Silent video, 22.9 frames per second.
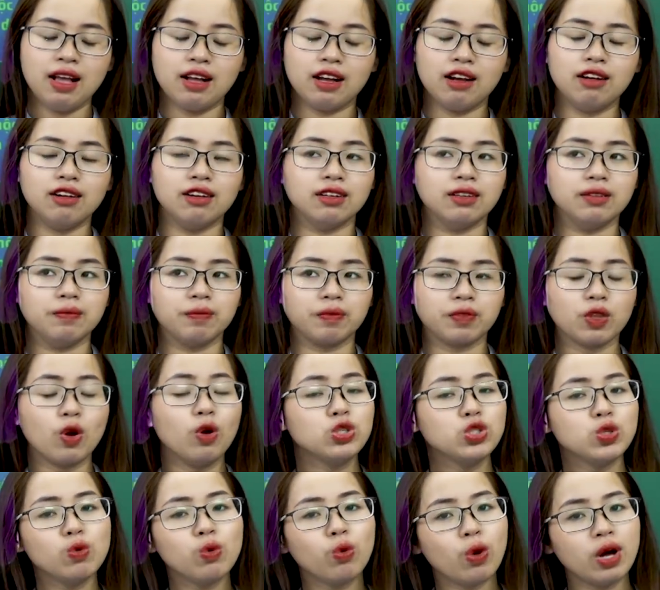ở Đỗ
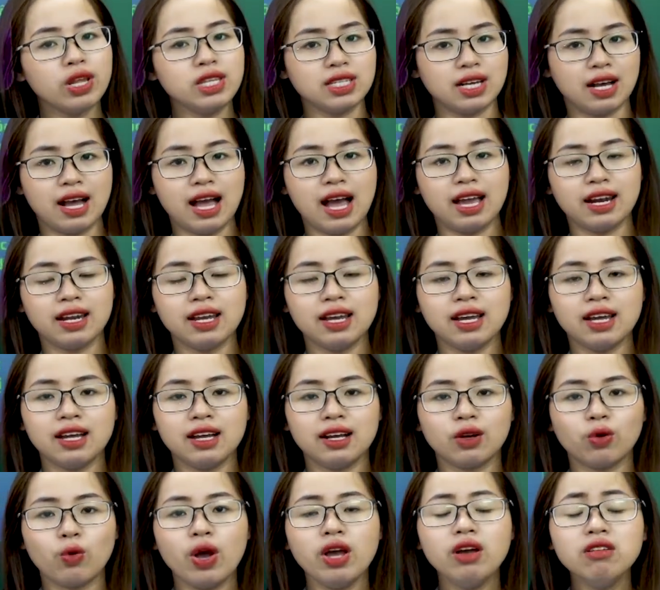Trung Quân chẳng hạn,
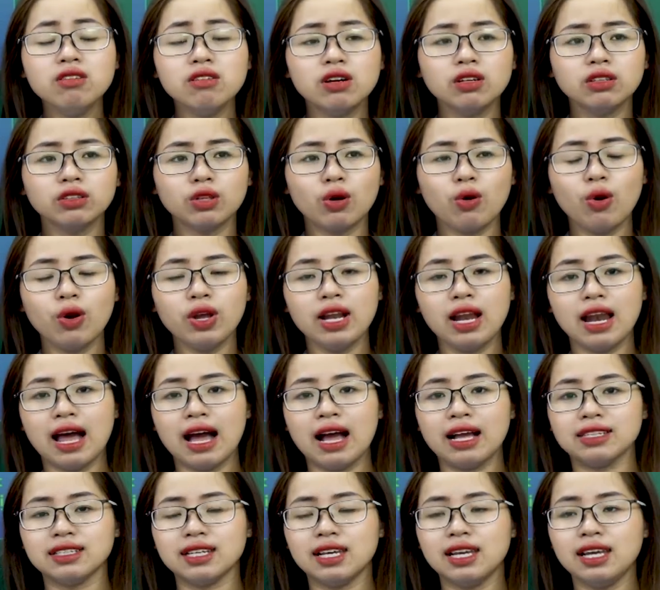quê hương tôi
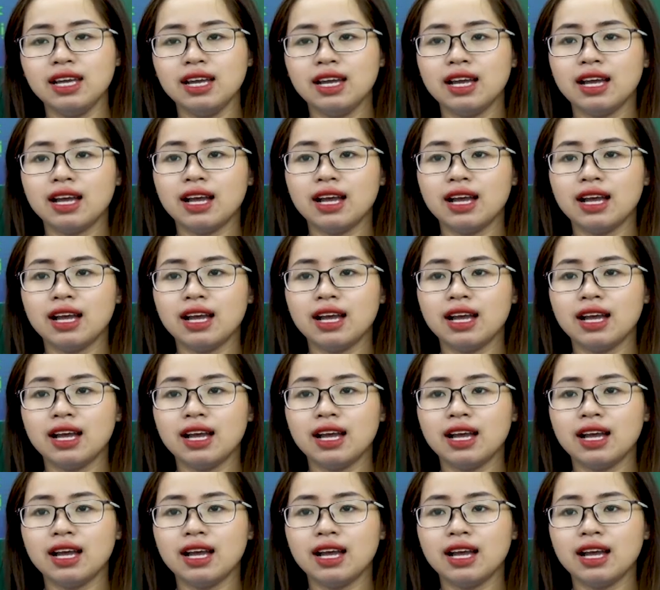là gì?